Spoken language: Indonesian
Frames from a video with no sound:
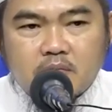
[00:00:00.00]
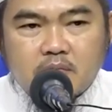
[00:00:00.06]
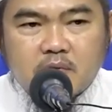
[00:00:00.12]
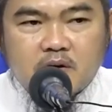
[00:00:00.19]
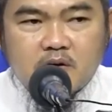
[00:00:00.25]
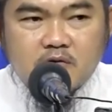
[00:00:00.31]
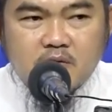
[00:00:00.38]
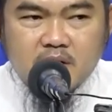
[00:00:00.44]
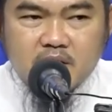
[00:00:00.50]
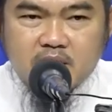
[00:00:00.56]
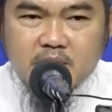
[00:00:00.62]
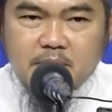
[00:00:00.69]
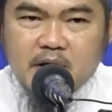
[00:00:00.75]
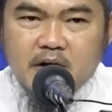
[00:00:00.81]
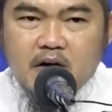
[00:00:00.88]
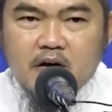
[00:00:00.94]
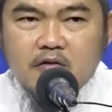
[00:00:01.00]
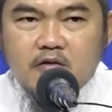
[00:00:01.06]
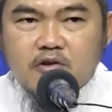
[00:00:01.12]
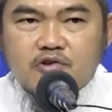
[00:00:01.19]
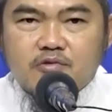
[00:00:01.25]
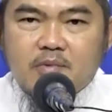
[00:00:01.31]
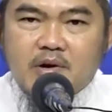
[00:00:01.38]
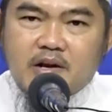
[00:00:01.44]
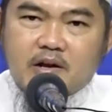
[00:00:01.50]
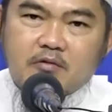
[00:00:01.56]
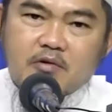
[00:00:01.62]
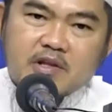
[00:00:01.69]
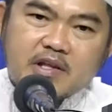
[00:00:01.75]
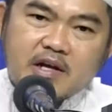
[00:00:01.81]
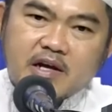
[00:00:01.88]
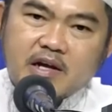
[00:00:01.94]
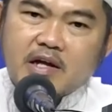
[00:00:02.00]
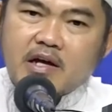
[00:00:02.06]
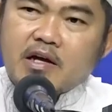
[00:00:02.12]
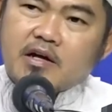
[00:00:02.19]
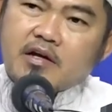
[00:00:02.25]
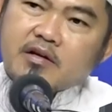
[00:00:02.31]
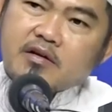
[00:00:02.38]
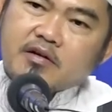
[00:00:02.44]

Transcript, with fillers: berdoa kepada Allah Subhanahu wa taala